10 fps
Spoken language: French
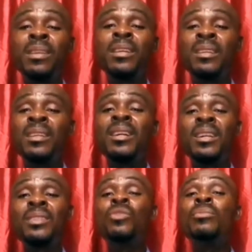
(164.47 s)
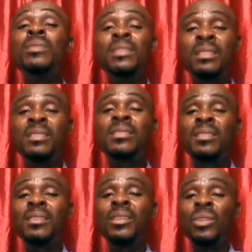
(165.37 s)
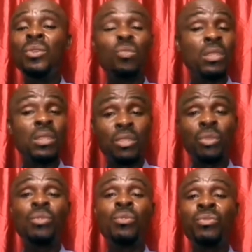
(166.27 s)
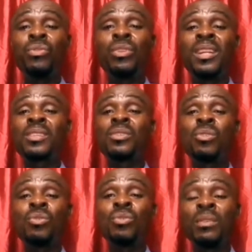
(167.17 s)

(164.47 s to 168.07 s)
Mais en 2010, nous étions au feu de l'action,